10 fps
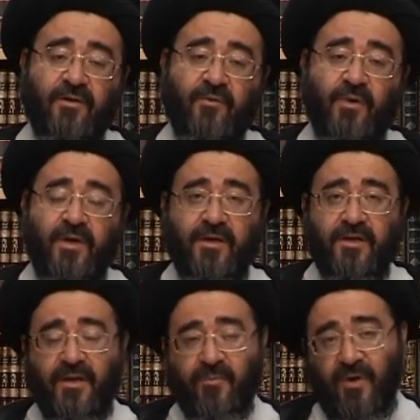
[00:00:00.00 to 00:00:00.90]

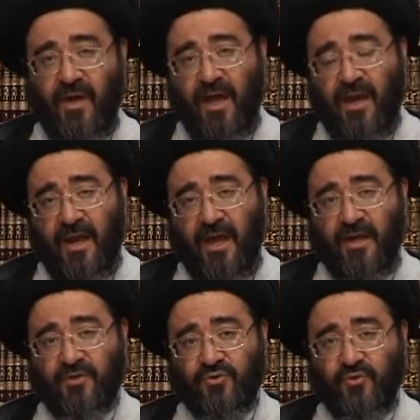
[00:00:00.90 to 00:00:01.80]
وانما
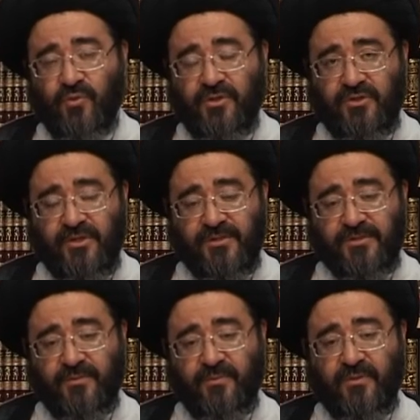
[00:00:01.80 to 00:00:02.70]
العرش هو
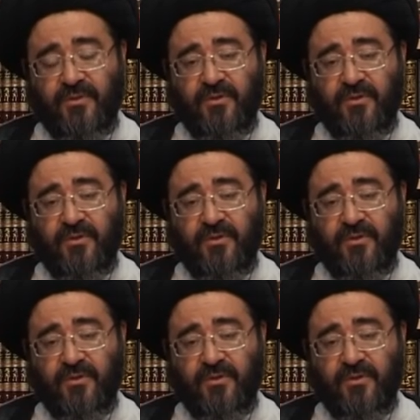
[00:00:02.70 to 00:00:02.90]
جسم